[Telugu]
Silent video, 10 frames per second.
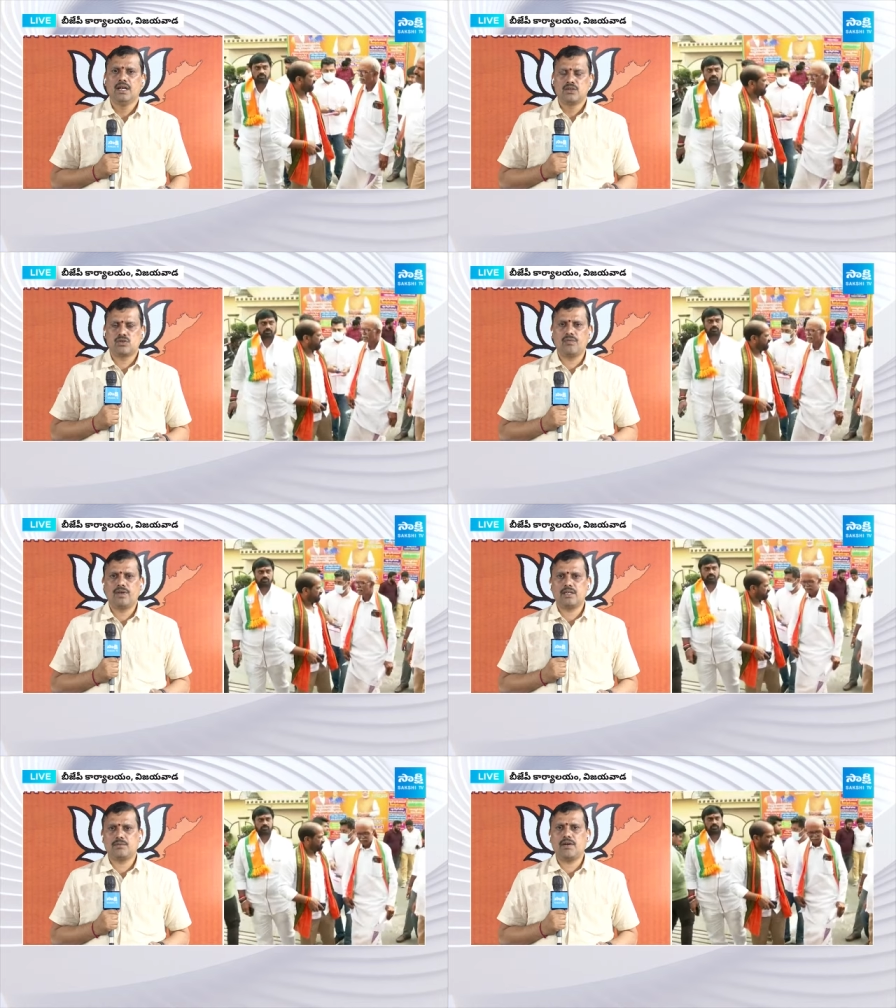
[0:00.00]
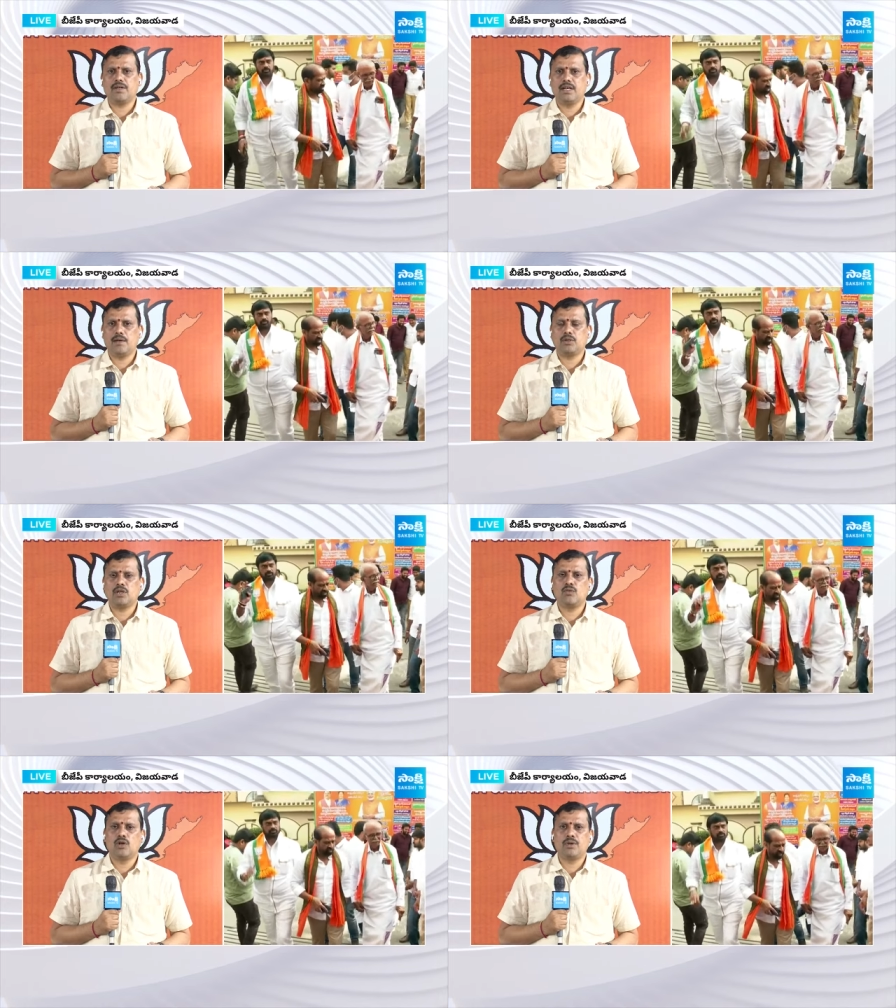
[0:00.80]
సోమవీరరాజు భావన ఈ
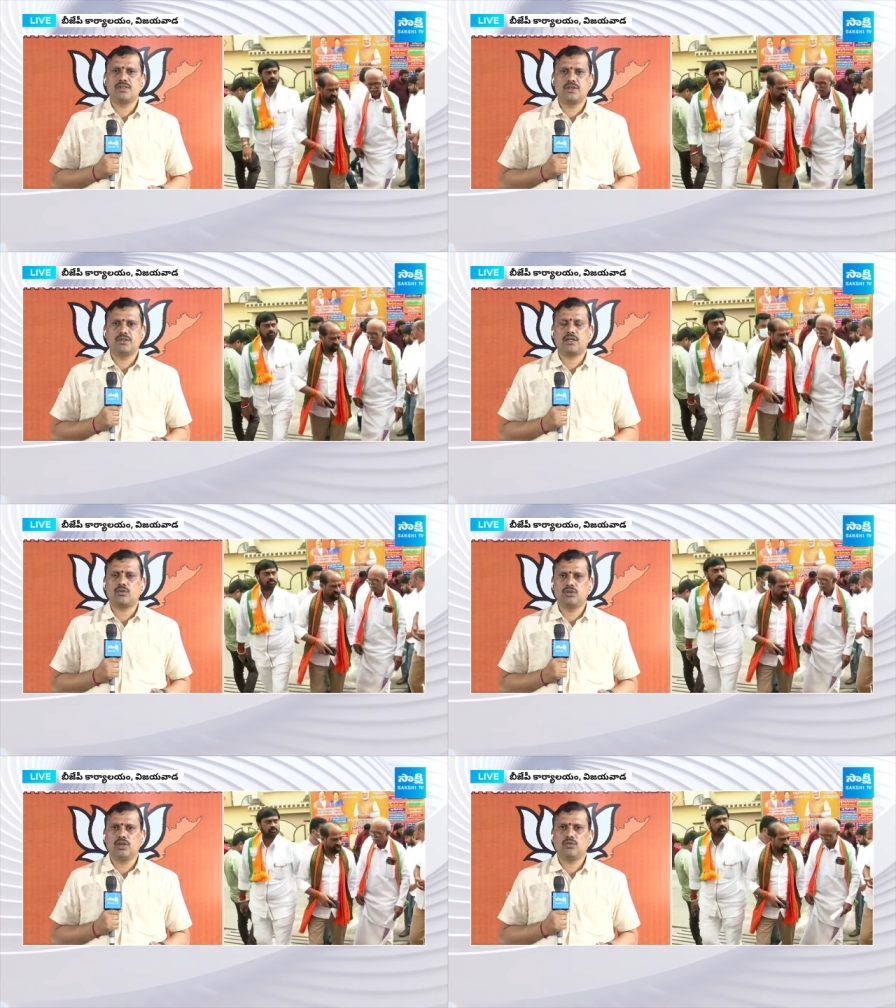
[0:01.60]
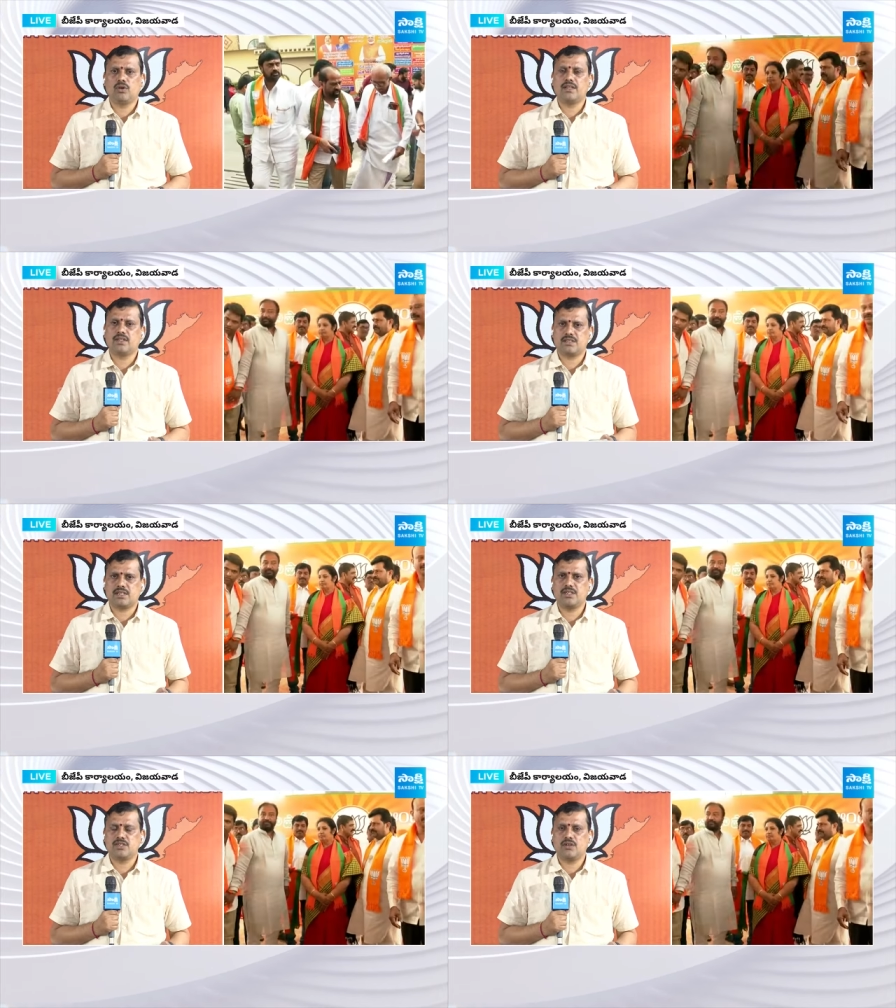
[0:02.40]
నేపథ్యంలో ఓడిపోయి సీటు తనకు వద్దంటూ కూడా ఆయన
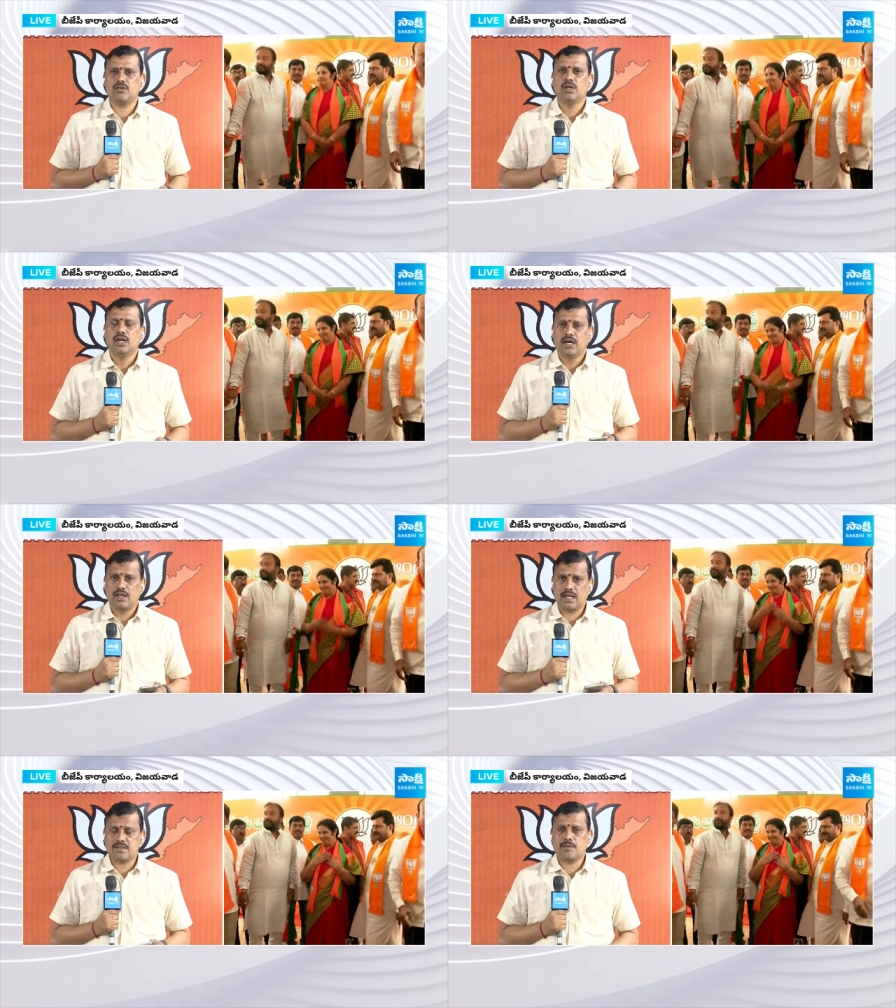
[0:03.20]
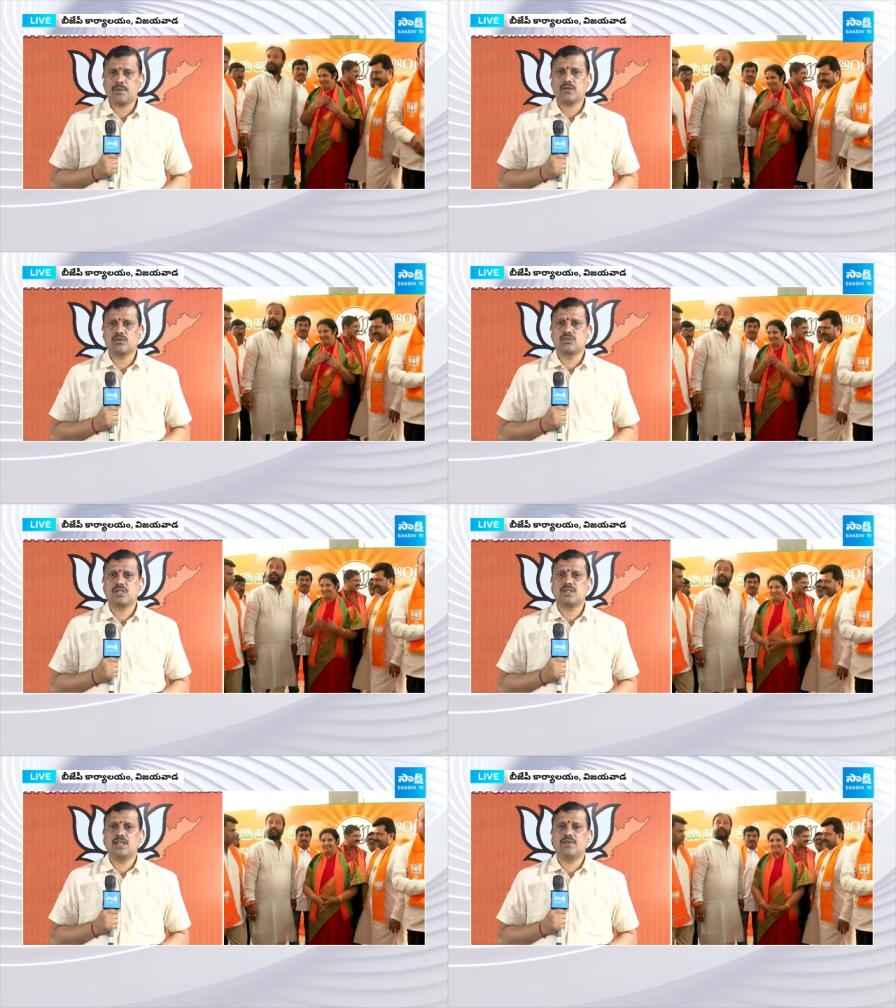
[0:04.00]
తిరస్కరించారు నరసాపురాన్ని చూస్తే
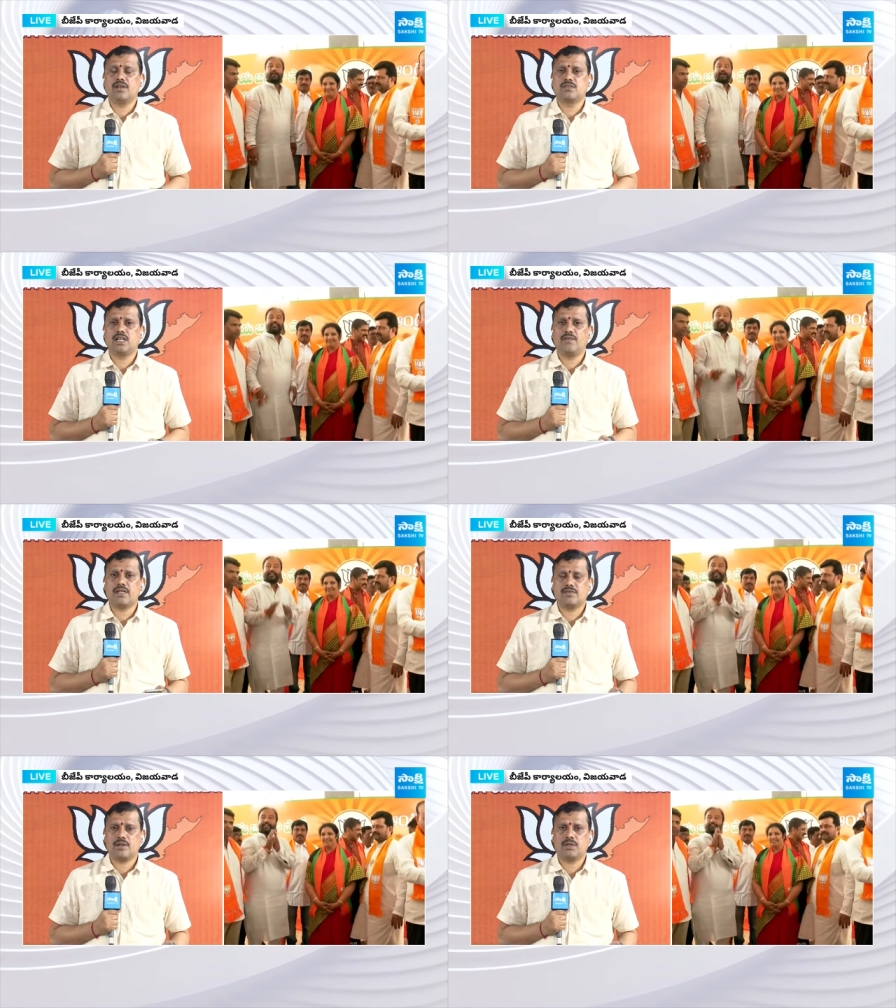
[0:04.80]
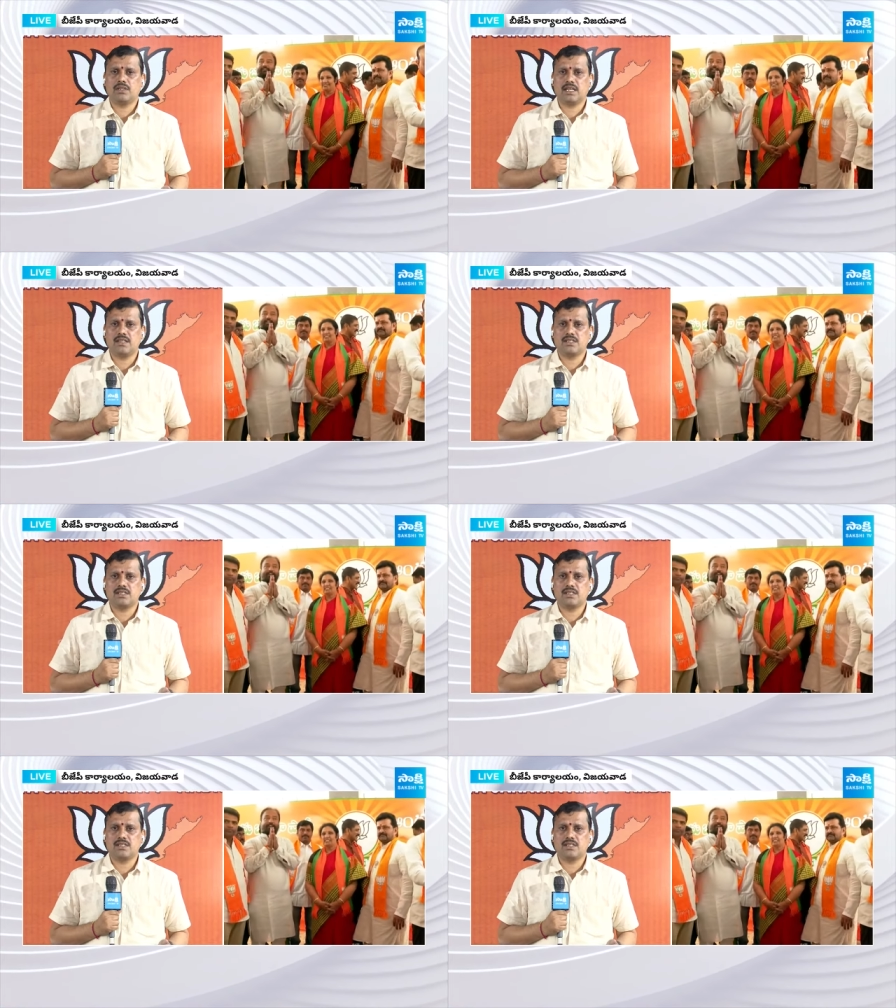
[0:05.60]
శ్రీనివా శ్రీనివాస్ వర్మ చాలా